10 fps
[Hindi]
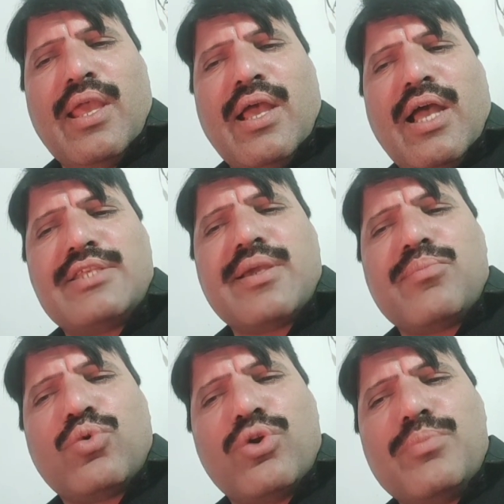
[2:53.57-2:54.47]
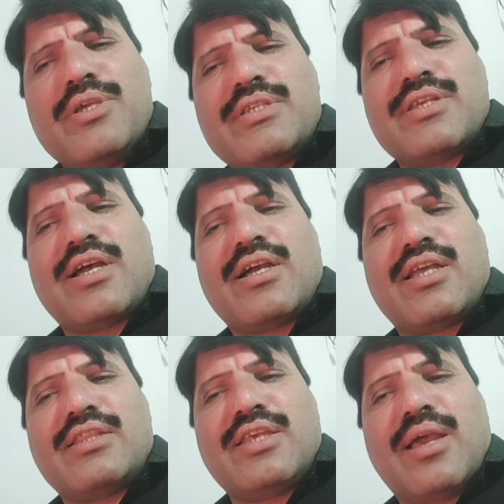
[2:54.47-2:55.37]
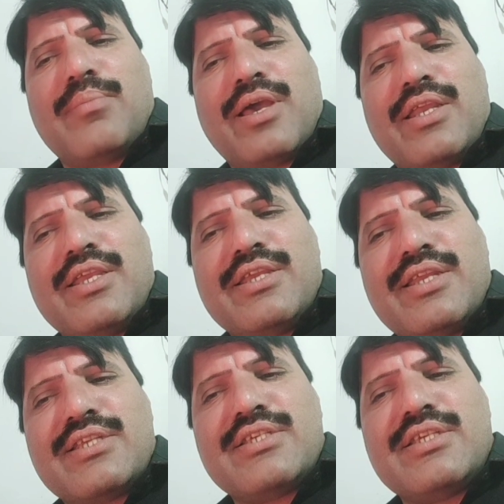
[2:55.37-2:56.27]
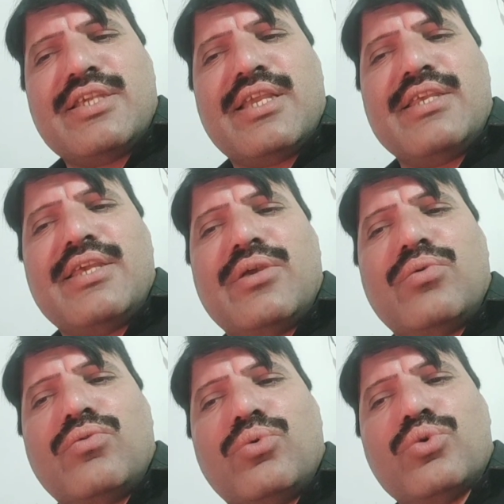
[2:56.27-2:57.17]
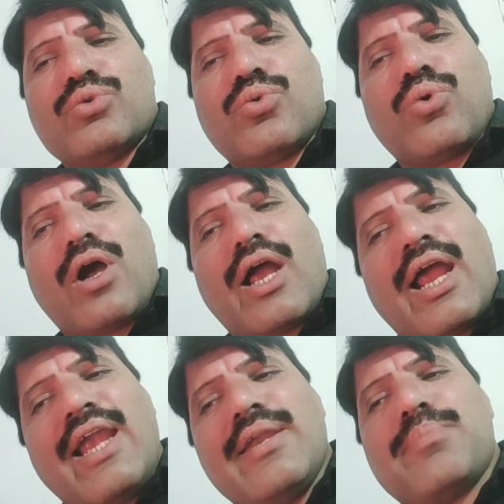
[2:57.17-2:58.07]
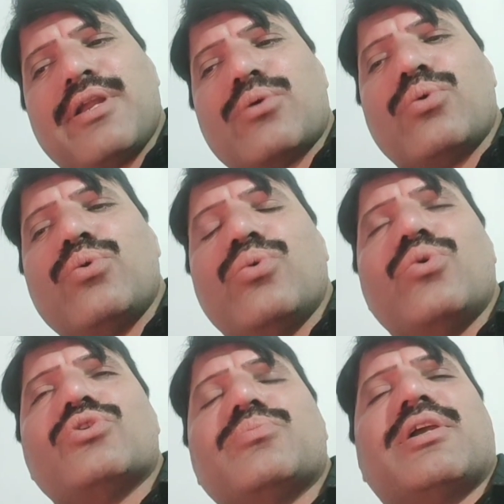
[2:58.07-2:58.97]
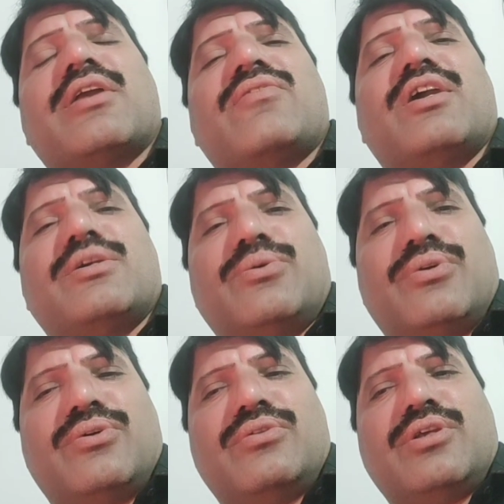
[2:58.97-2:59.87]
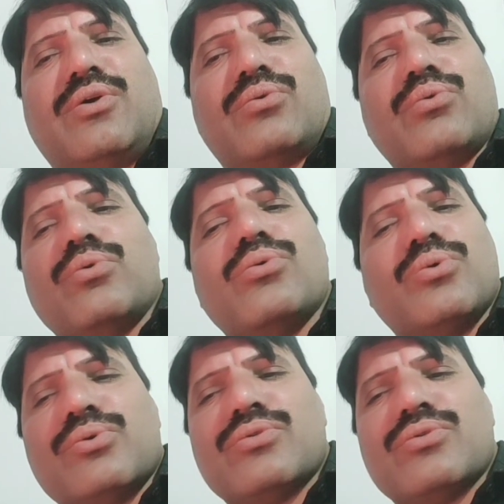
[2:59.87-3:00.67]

अच्छा हम कोई भी गज़ा खाते हैं हमारी एनर्जी के लिए उसको एंड पर ग्लूकोज में कन्वर्ट होना होता है और ग्लूकोज